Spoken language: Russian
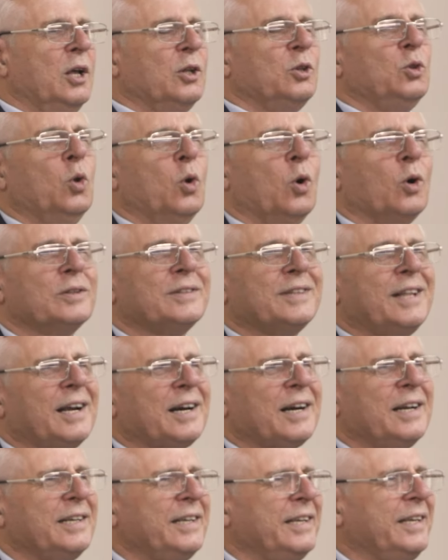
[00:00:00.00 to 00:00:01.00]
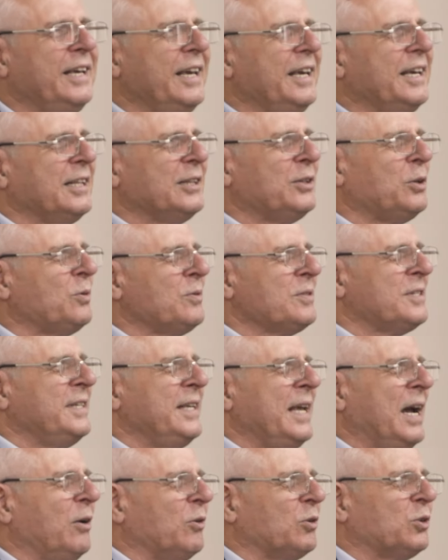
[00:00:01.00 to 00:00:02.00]
Но, дорогие
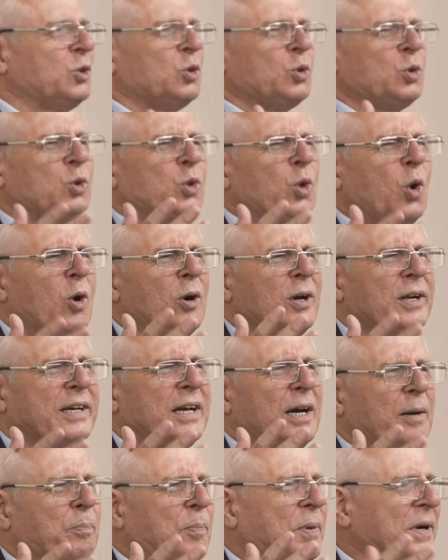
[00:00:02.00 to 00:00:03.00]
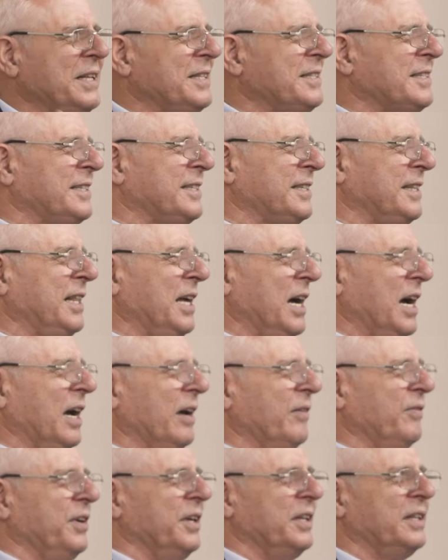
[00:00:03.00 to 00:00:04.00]
друзья, вот только
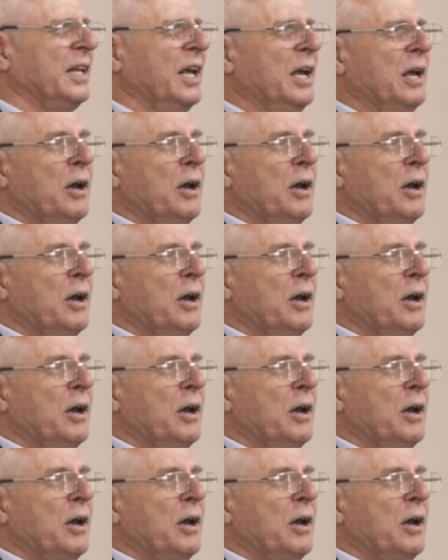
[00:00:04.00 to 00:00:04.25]
представить.